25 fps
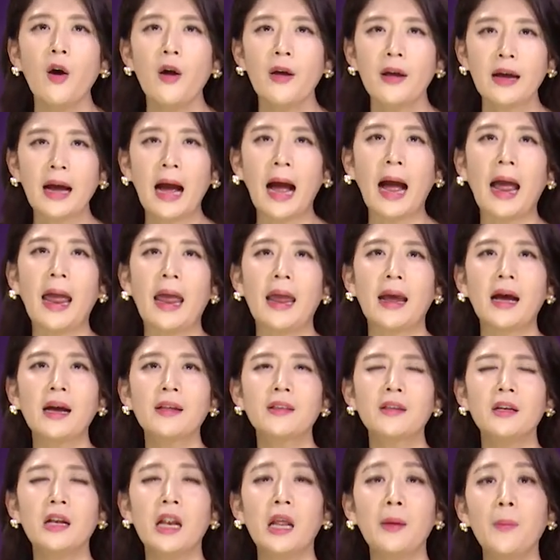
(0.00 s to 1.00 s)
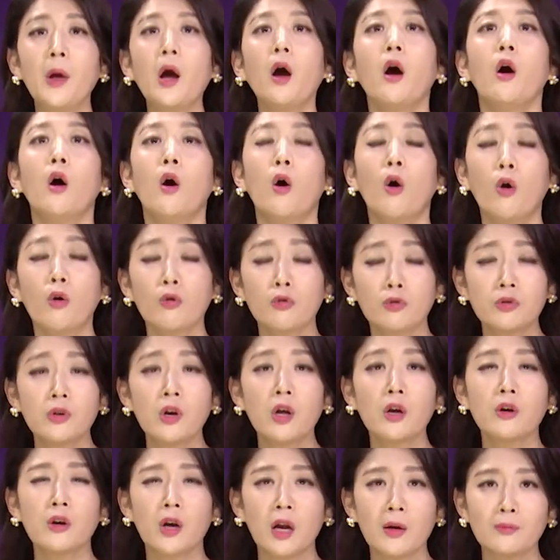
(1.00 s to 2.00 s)
까이가 들리면 어
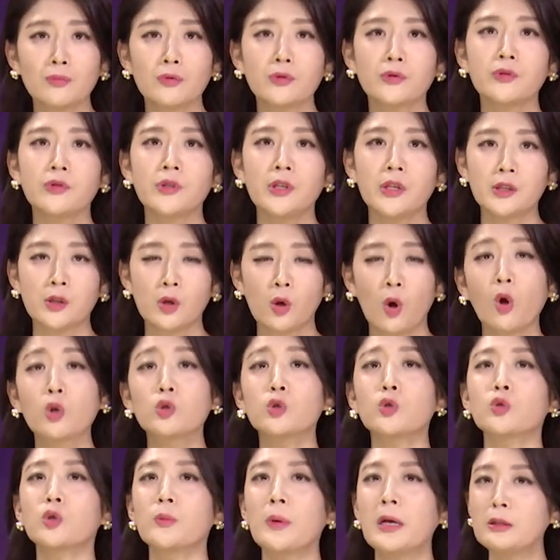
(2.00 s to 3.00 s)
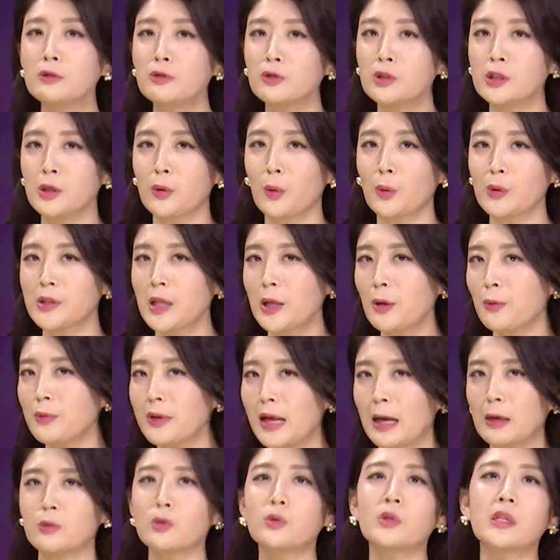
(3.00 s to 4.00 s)
그래 그래 무슨 일 있어 걱정 좀 해주시고 새로운
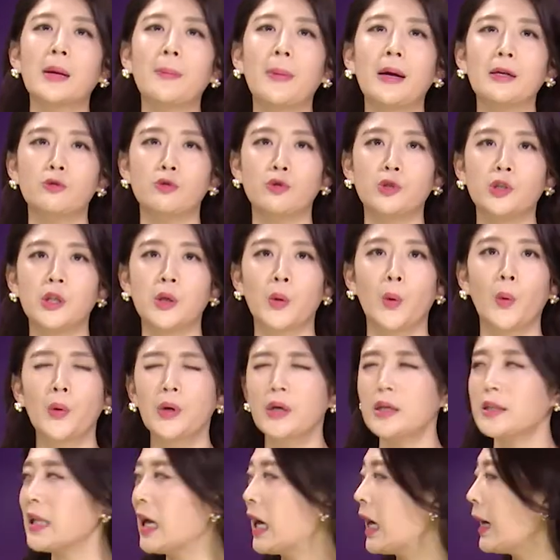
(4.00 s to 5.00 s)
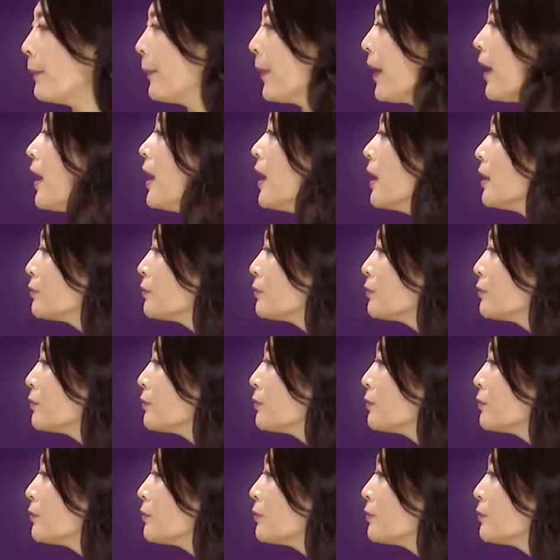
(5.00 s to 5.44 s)
약속 잡아주시고 그 다음에